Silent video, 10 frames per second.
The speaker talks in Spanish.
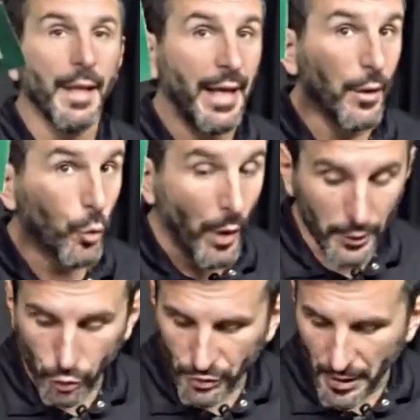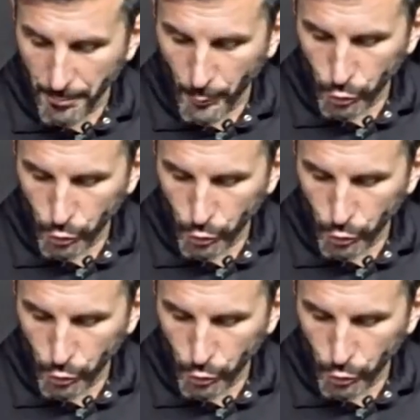El cuarto tiempo